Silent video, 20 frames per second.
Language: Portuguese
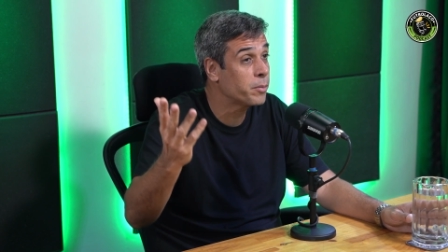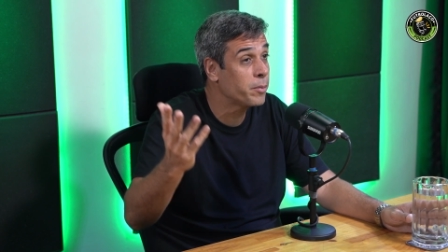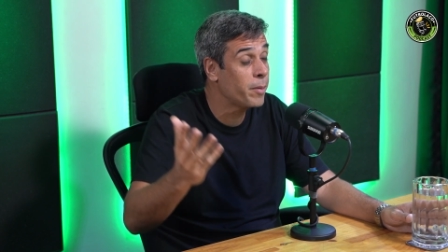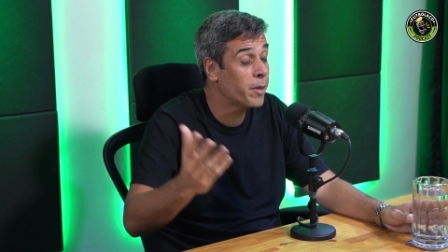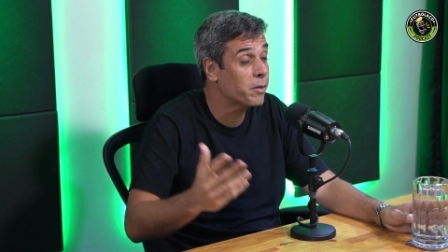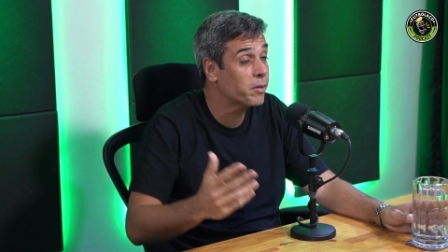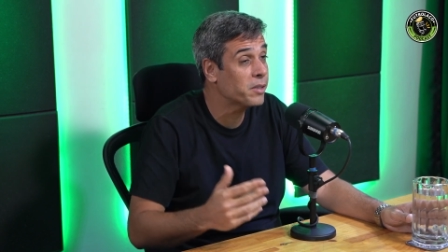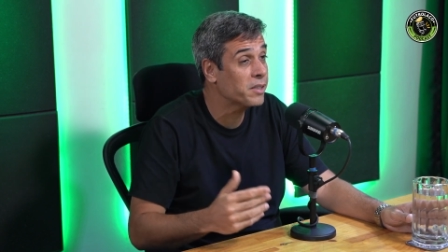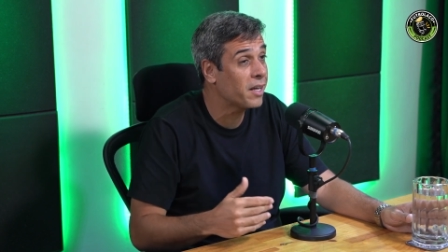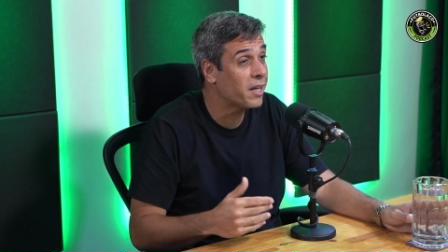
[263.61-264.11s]

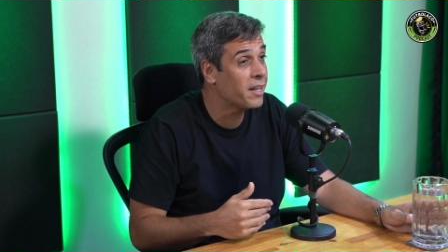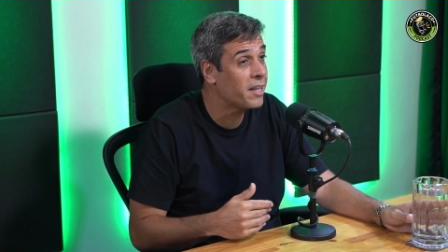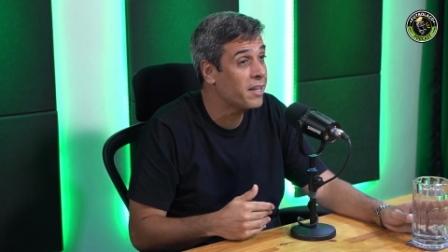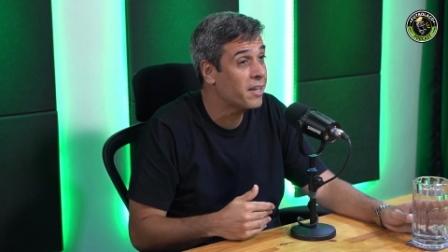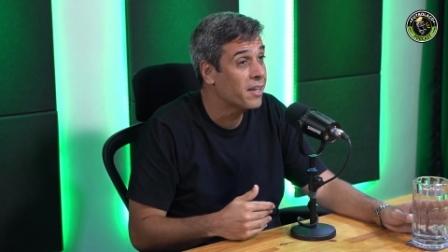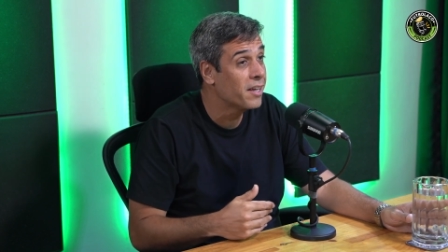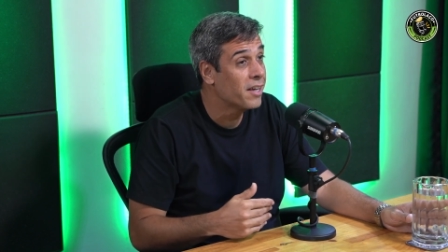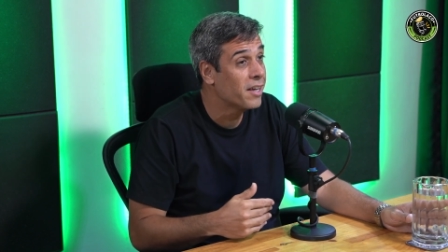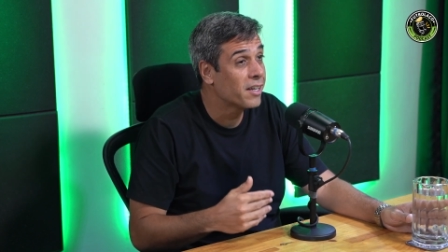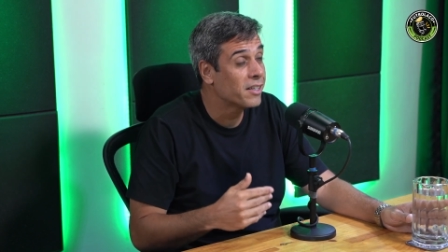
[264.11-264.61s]
Primeiro que
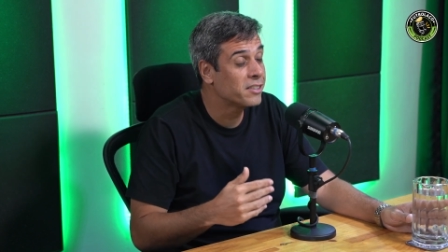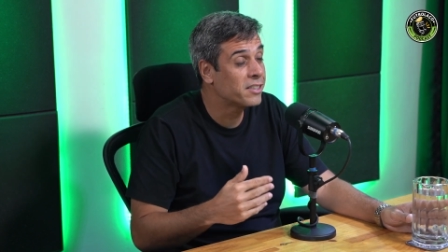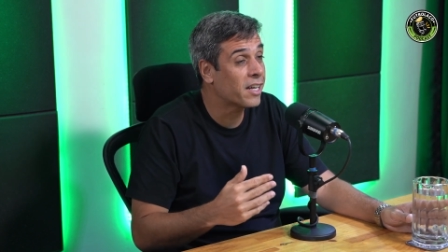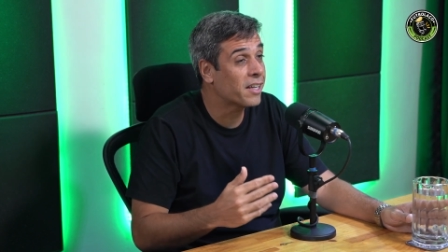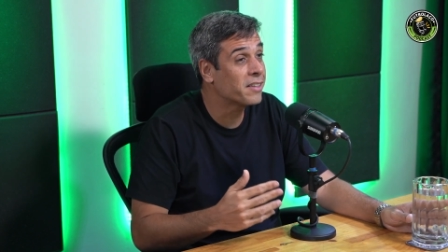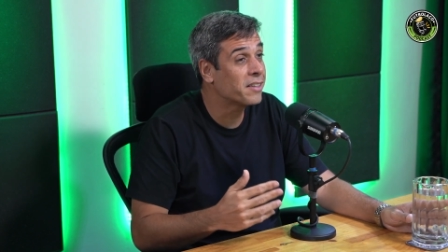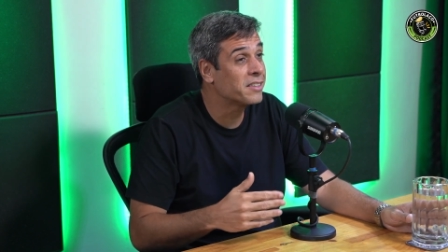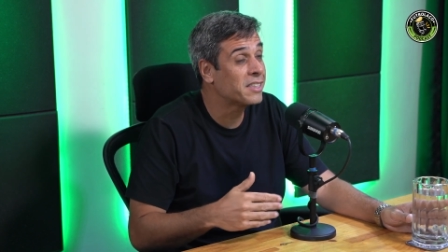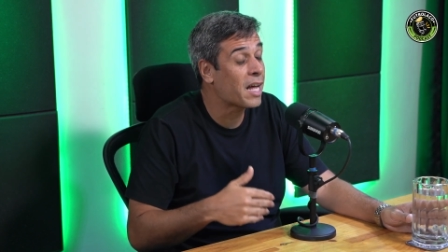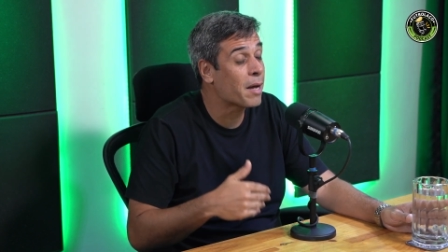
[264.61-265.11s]
ali
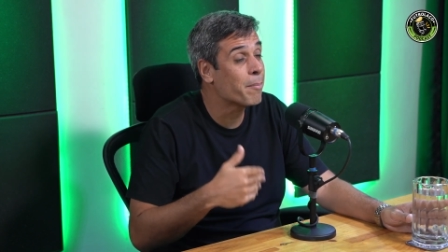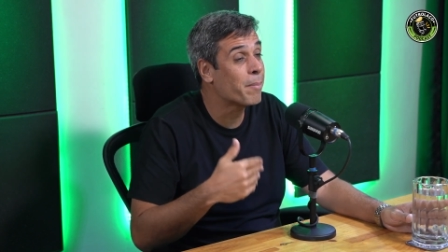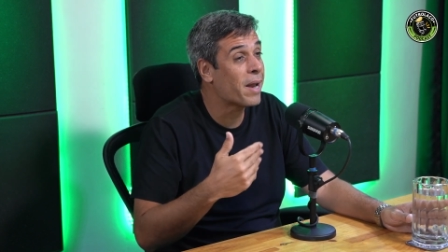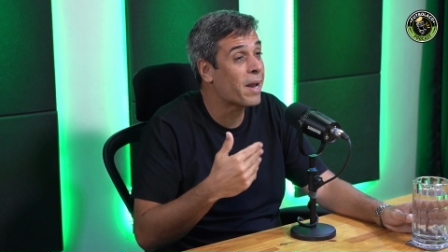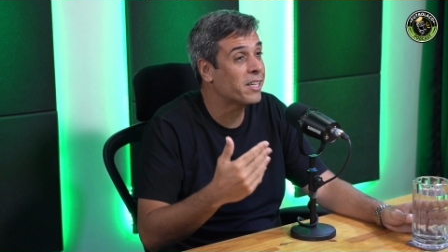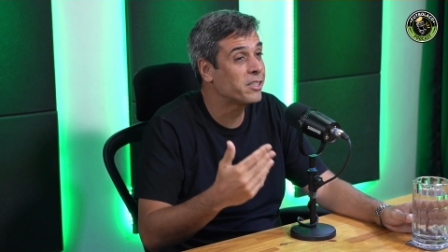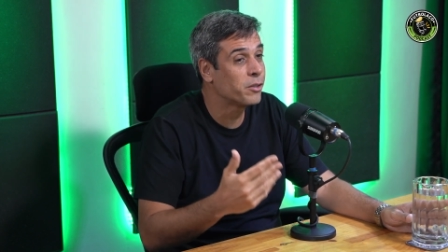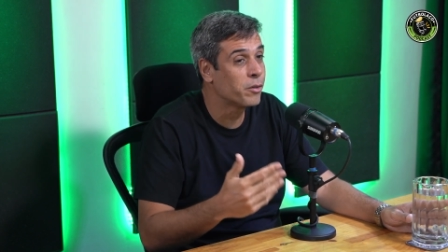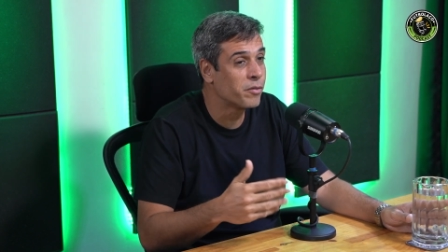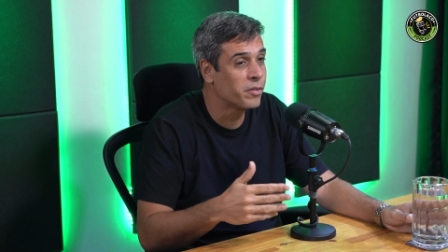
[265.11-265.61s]
já dá brecha,